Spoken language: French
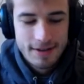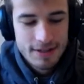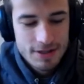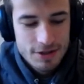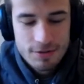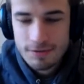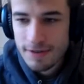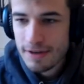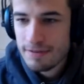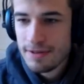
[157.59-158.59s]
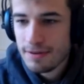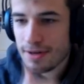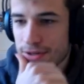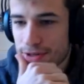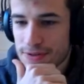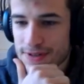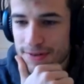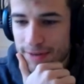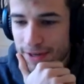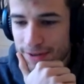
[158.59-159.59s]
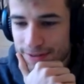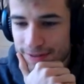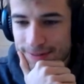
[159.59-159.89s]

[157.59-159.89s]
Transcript: Je compte faire une vidéo un jour sur cette variante.